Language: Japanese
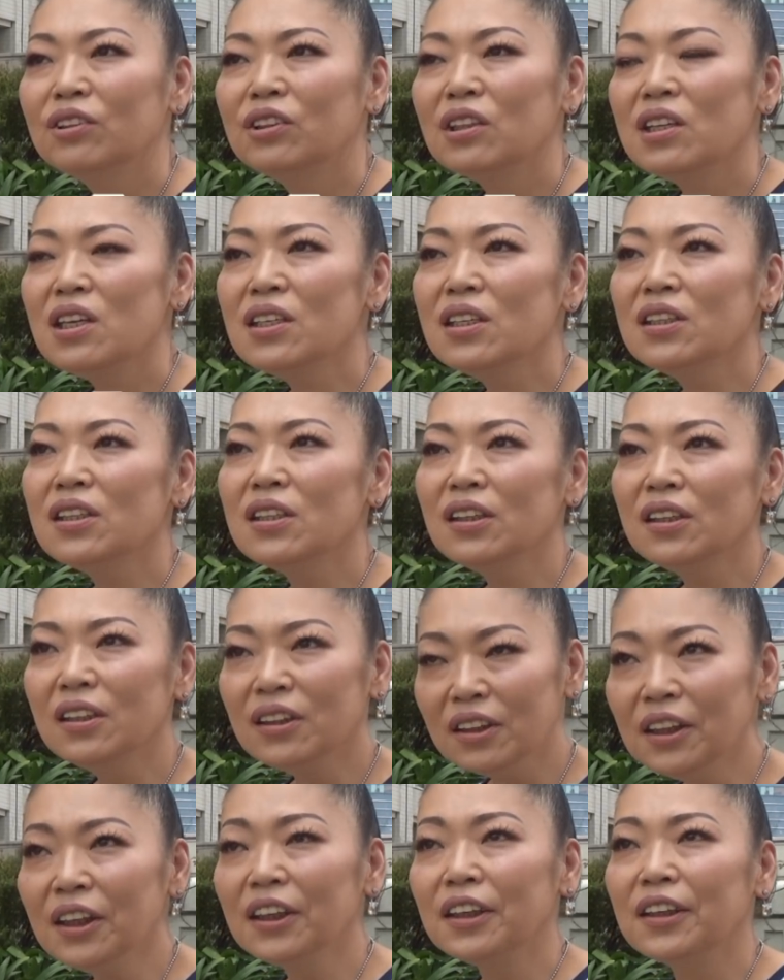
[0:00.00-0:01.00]
全
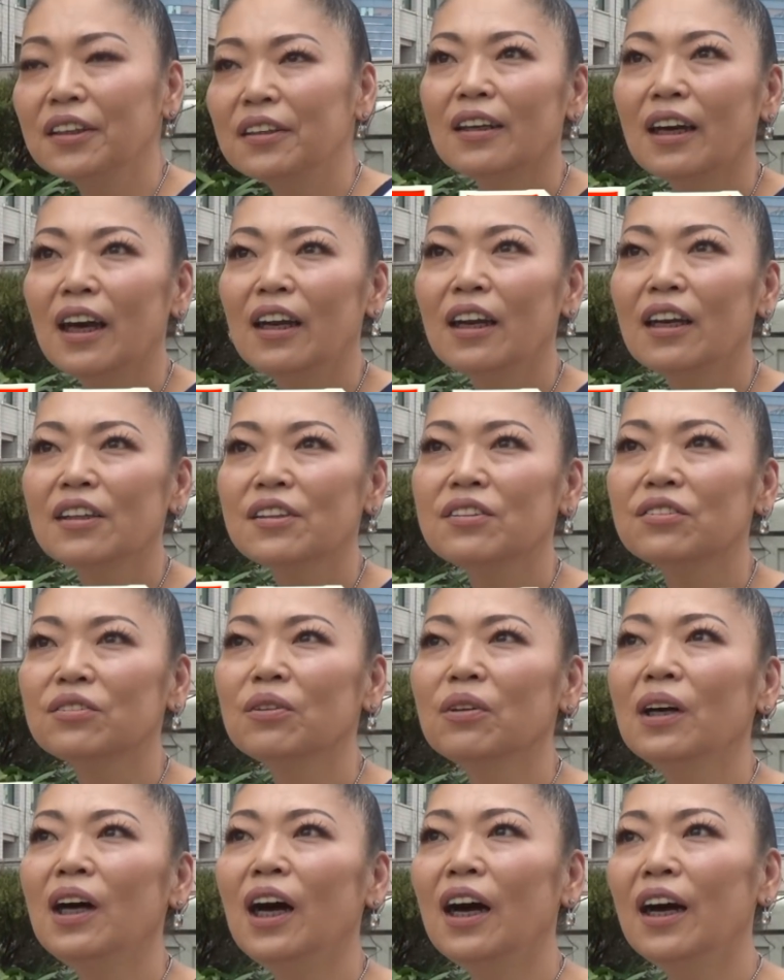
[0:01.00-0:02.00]
身にガラス
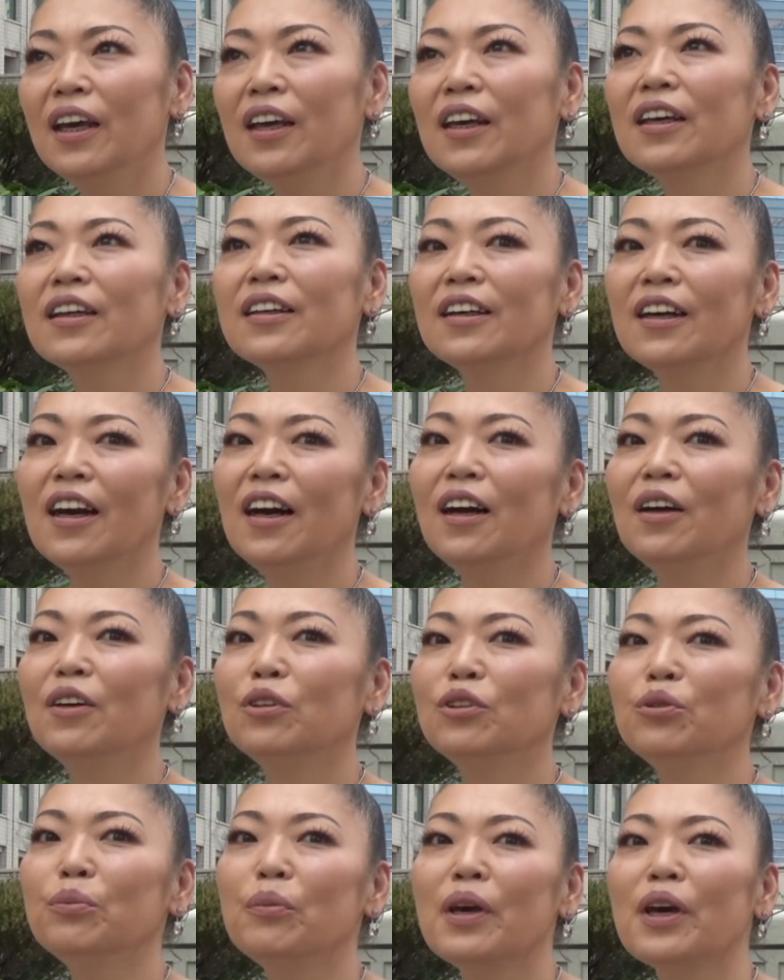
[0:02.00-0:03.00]
の破片が
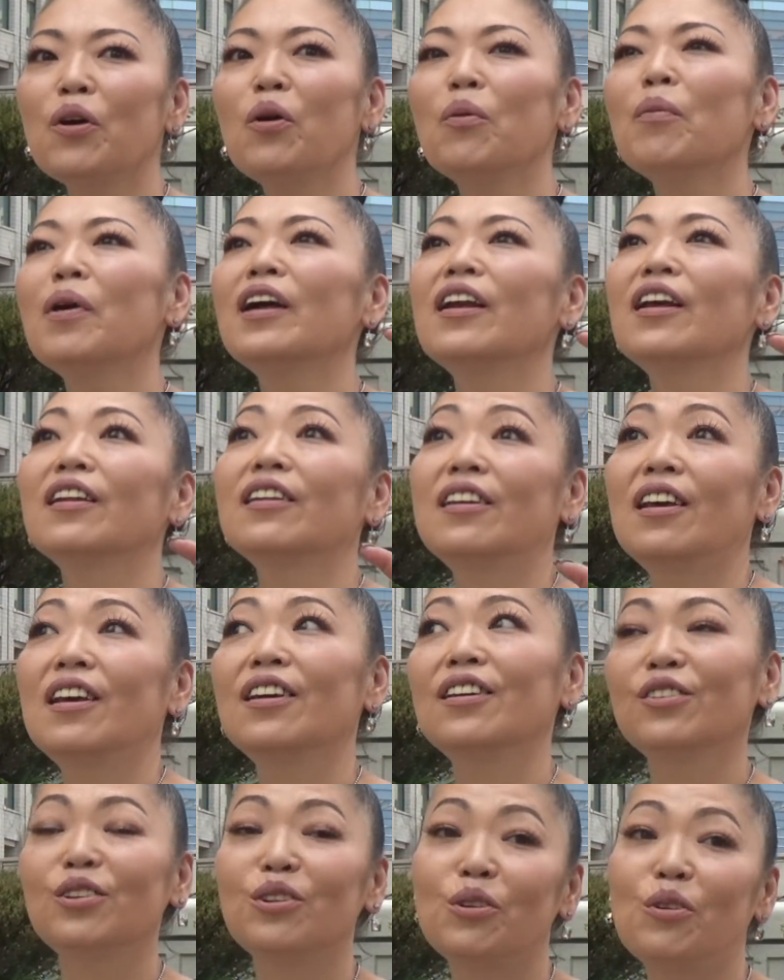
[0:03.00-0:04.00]
埋め込まれ
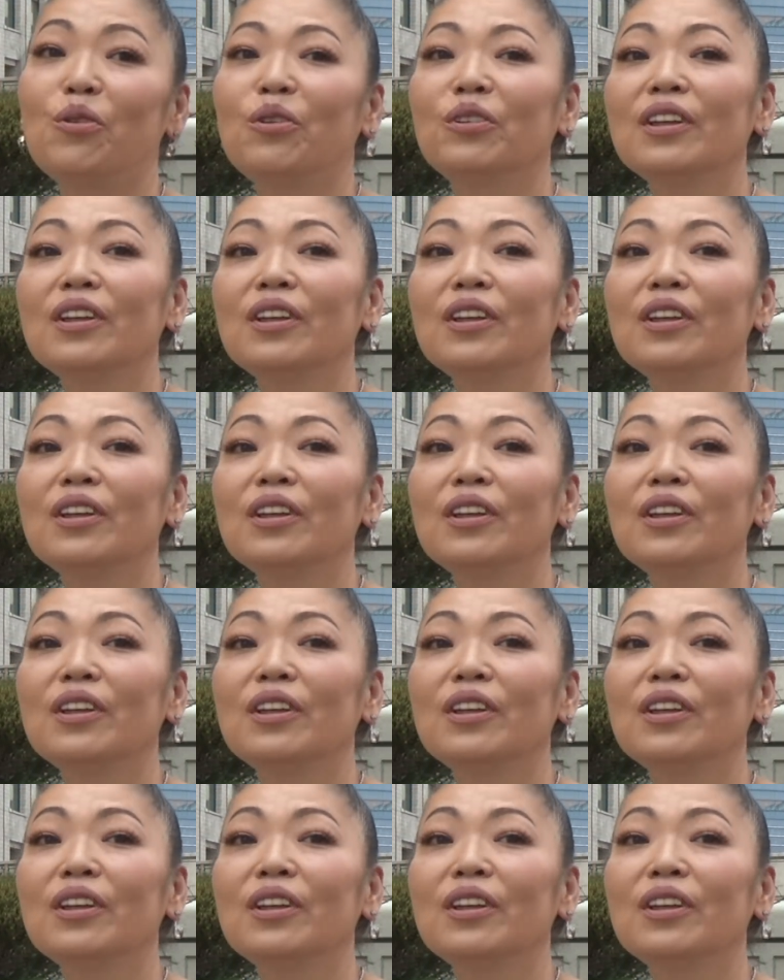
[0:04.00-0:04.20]
ているよ